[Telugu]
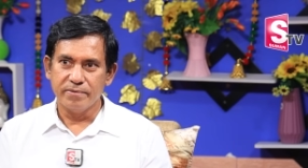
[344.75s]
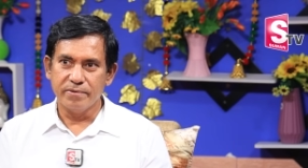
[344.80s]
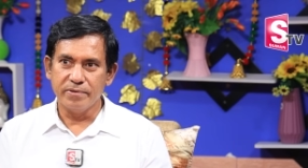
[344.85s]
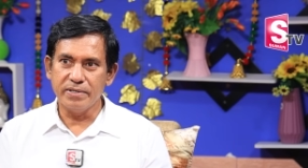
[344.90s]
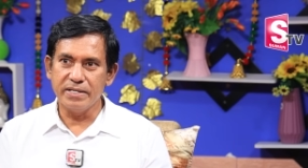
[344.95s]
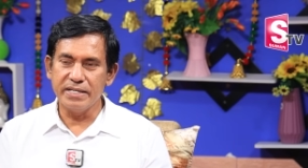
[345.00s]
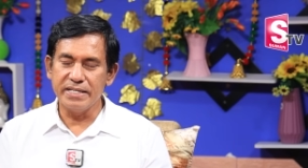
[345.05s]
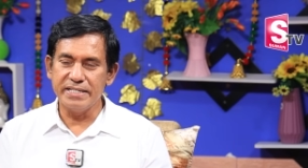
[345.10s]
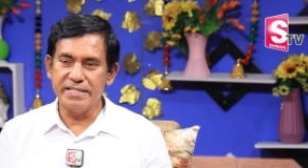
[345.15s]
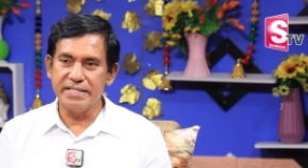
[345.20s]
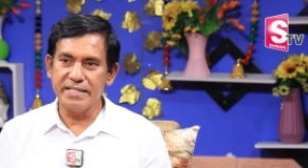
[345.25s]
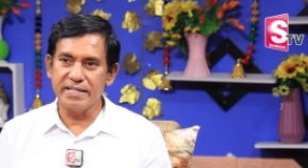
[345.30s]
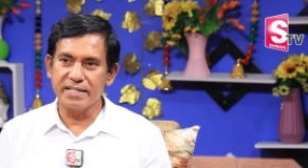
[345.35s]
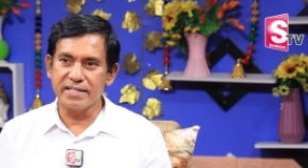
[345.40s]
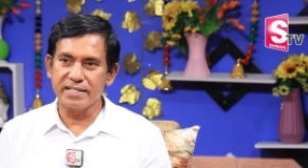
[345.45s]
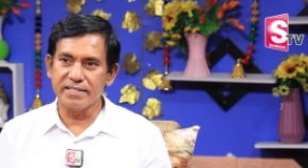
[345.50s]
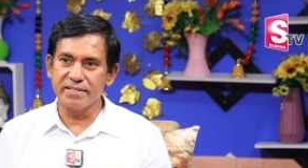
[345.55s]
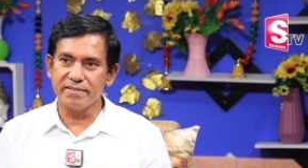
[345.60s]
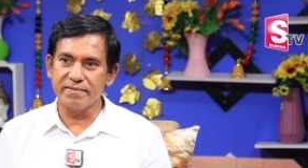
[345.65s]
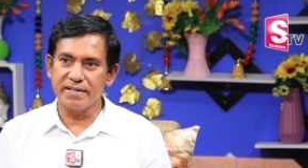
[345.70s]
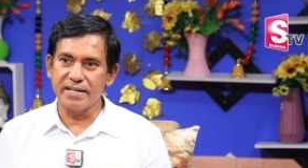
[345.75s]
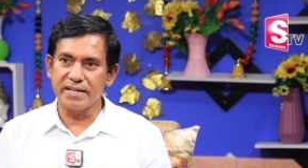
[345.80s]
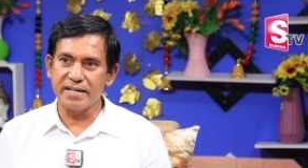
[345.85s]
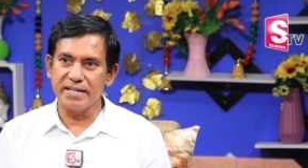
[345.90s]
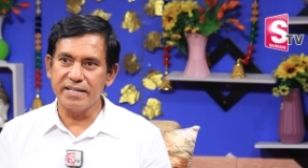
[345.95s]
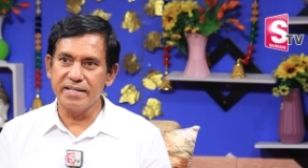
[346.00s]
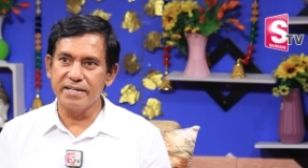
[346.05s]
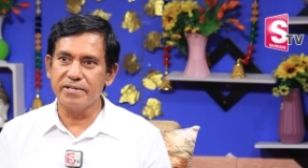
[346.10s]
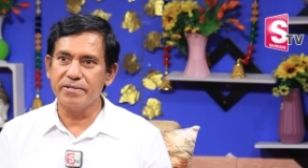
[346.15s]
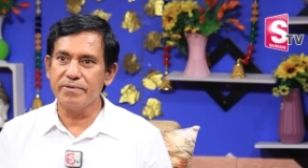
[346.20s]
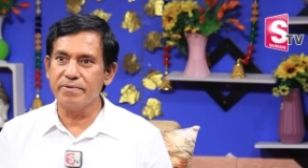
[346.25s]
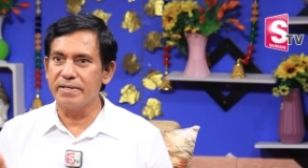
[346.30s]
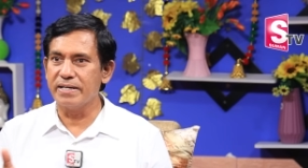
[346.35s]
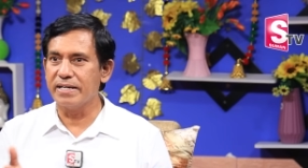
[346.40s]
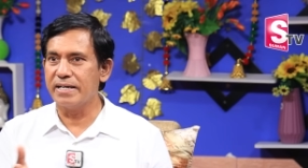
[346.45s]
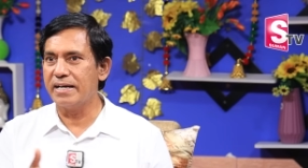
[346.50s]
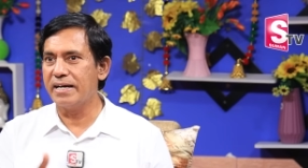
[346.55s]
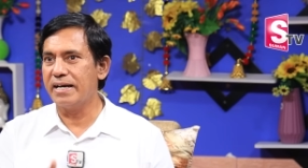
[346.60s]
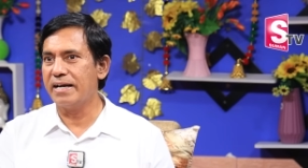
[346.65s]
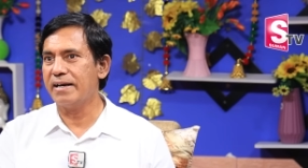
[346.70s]
ఓట్లు చీలడం ద్వారా ఎక్కువ
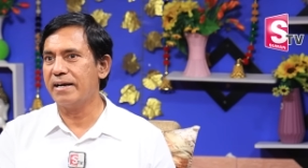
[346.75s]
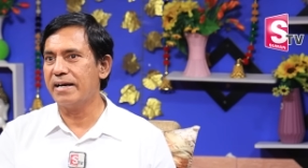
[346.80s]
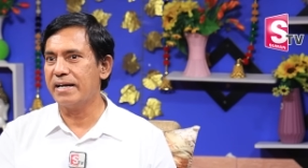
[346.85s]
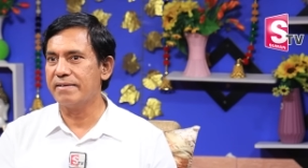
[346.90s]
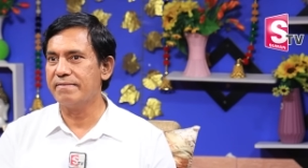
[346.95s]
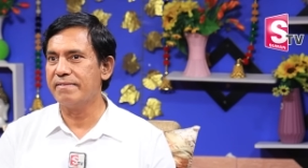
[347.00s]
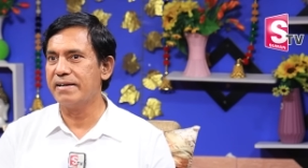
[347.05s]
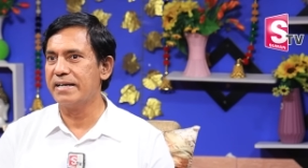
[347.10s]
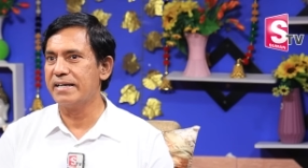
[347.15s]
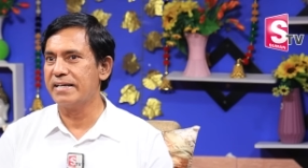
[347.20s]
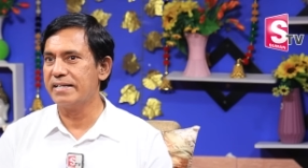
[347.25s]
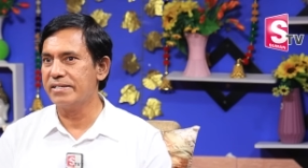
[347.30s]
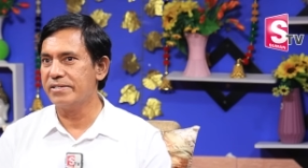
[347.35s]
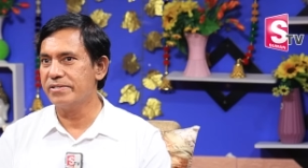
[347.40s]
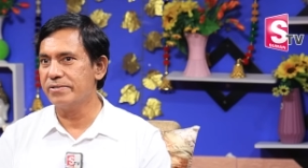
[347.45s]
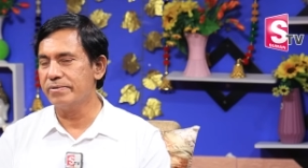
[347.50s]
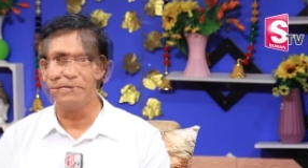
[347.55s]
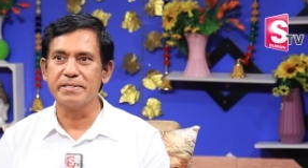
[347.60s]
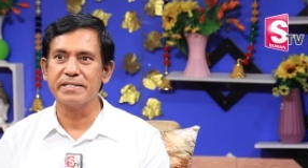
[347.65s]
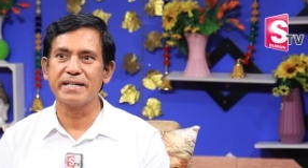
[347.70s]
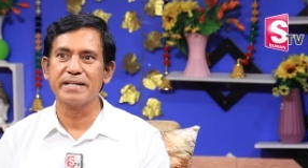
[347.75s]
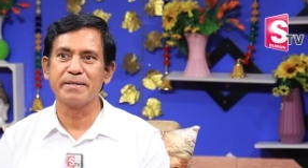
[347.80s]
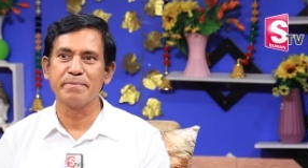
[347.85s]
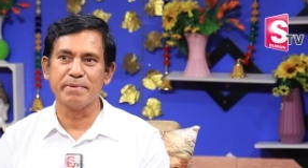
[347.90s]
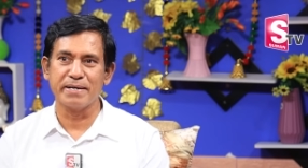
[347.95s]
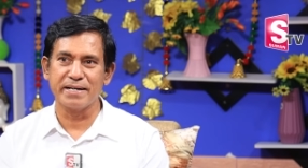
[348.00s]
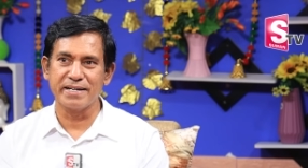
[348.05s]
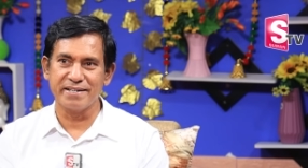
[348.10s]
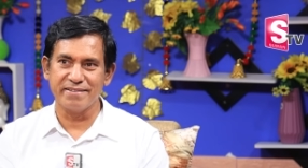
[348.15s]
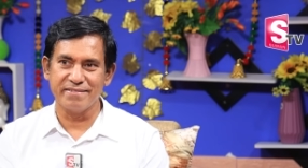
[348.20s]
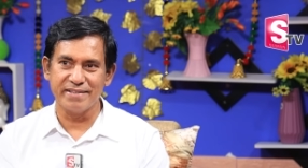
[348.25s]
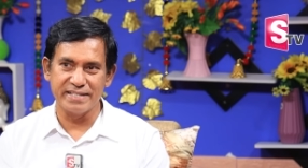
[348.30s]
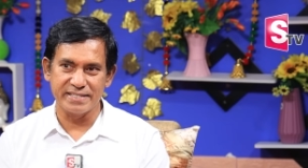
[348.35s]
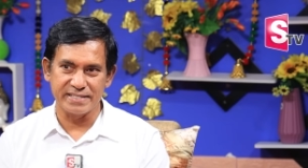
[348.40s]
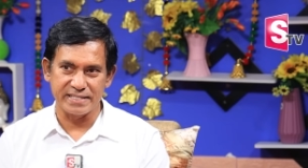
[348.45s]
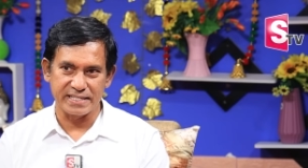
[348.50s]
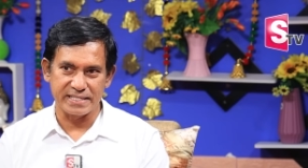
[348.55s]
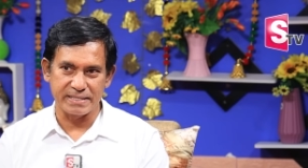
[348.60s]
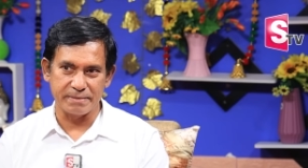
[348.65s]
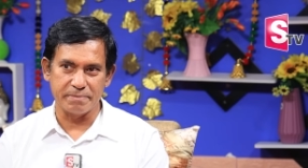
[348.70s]
అడ్వాంటేజ్ జగన్ పార్టీ
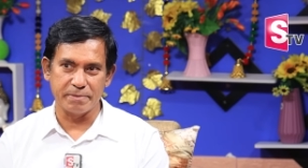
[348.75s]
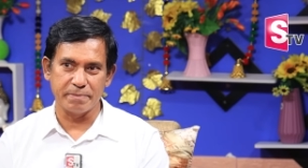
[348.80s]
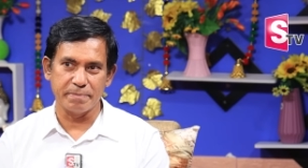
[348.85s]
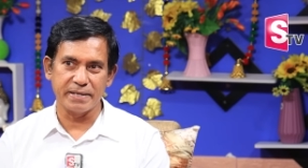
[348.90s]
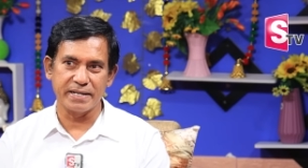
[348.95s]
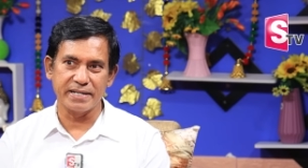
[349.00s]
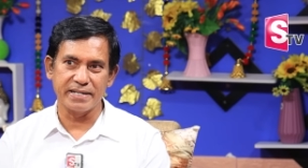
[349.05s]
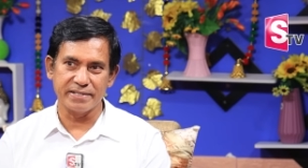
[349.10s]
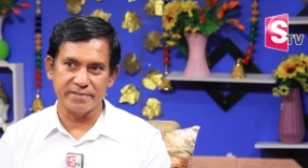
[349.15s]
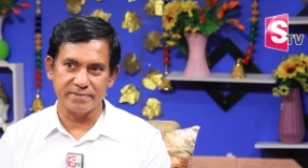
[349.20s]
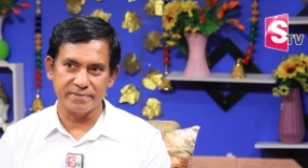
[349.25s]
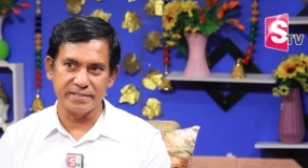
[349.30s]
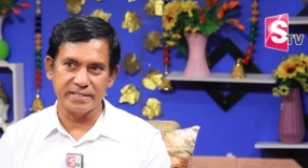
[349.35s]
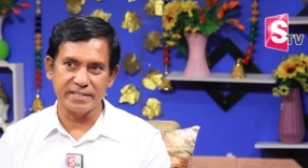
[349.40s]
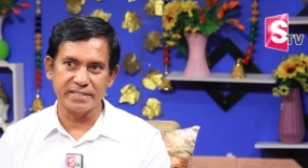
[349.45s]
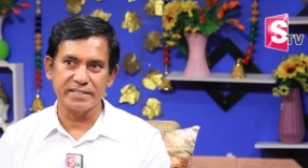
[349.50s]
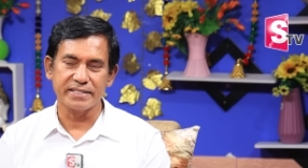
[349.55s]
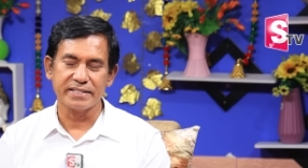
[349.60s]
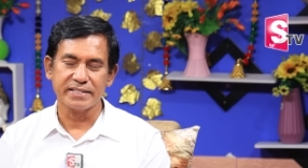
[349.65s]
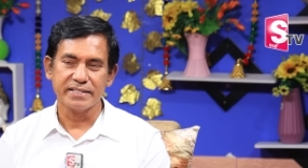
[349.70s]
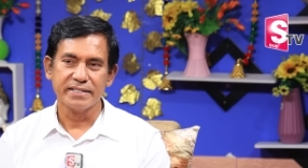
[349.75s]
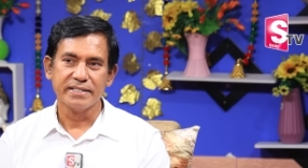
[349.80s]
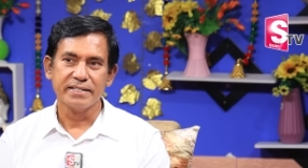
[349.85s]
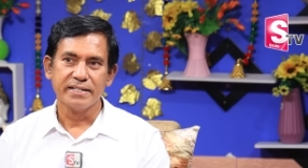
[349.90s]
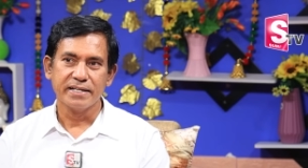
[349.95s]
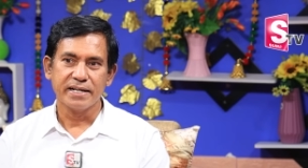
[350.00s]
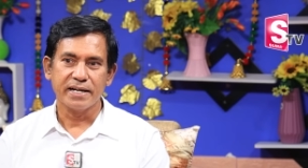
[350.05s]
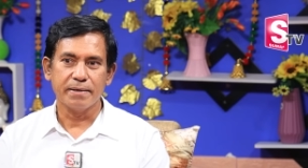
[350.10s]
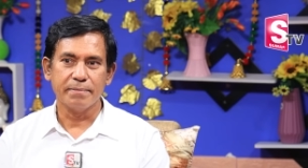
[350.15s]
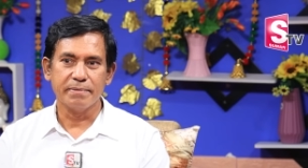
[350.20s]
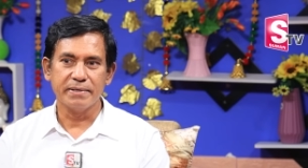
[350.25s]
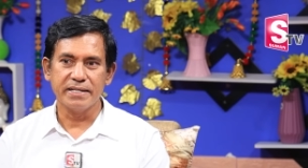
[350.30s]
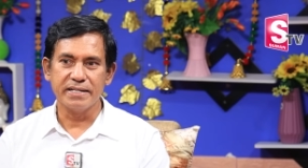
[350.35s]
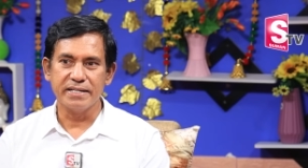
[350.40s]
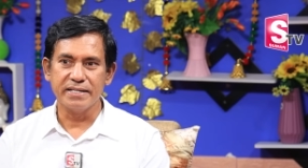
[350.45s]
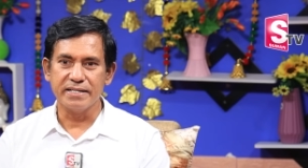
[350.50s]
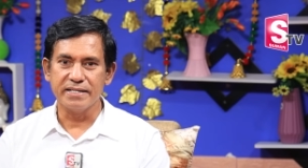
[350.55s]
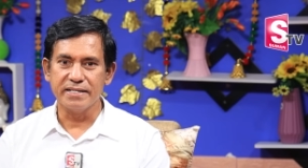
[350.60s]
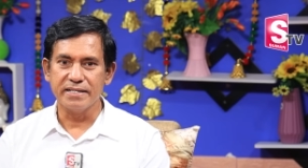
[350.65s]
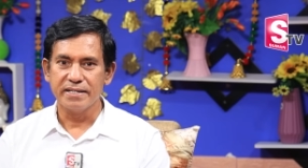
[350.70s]
వైఎస్ఆర్సీపీ పార్టీకి ఉండేది
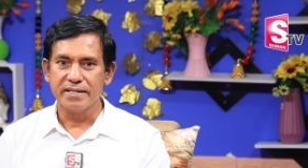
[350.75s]
కాబట్టి